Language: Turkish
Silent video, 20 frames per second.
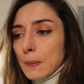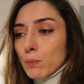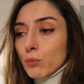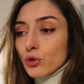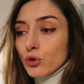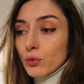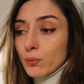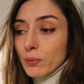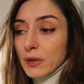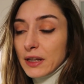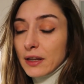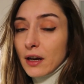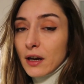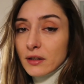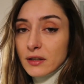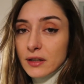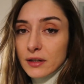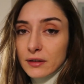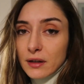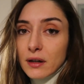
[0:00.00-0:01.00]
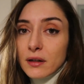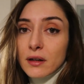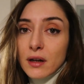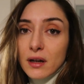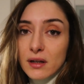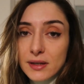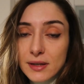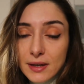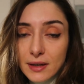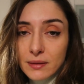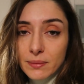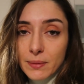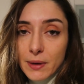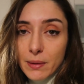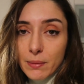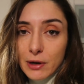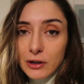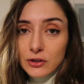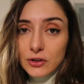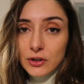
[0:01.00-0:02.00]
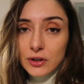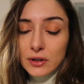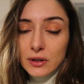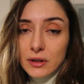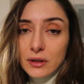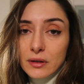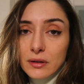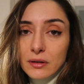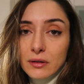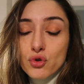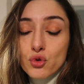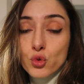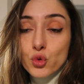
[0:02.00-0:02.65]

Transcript: Bu durum beni gerçekten rahatsız etmeye başladı.